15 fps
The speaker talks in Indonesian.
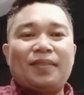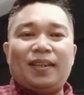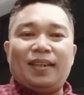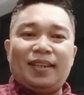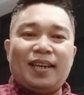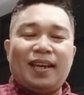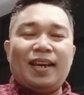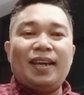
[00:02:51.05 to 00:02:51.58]

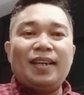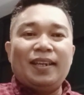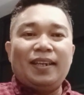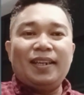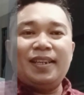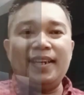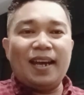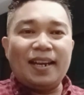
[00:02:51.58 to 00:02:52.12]
Ya,
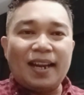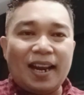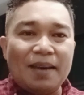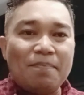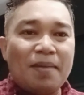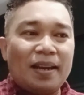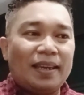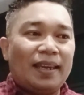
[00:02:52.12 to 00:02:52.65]
ini
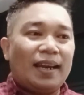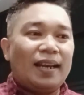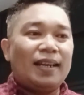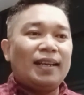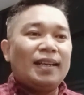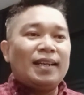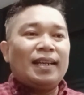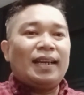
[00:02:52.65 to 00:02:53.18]
adalah
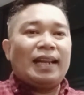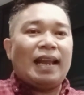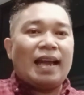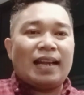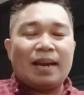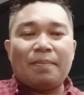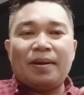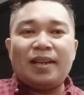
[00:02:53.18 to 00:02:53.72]
bagian
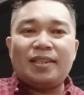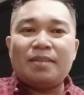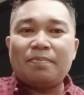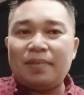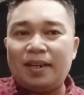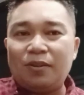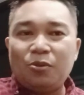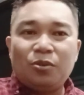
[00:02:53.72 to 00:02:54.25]
langkah
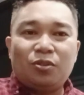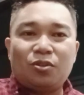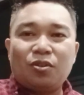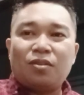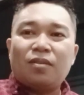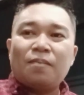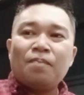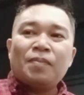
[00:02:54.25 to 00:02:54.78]
manajemen
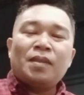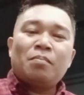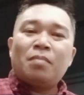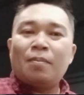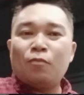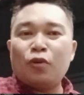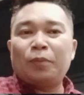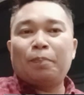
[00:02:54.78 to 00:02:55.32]
untuk
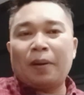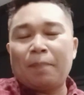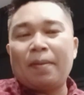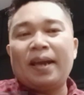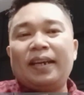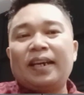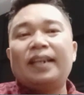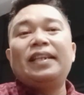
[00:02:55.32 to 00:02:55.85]
membuat
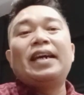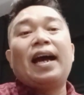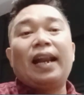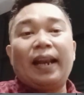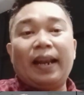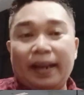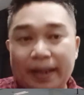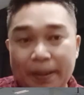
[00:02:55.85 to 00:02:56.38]
perbaikan yang
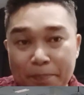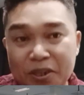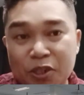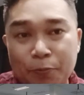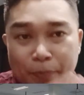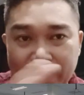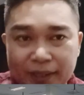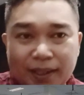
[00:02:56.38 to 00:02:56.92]
lebih
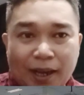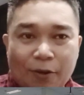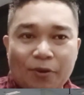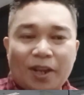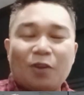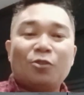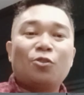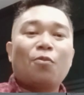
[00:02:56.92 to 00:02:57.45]

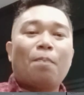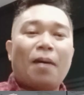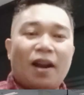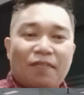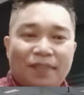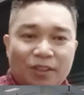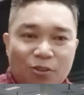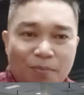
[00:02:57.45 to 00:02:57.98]
spektakuler untuk
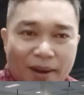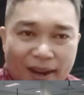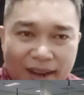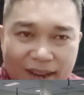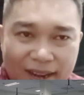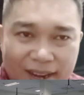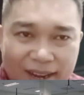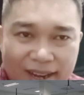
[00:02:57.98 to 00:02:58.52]
para
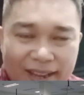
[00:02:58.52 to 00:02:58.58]
VTuber.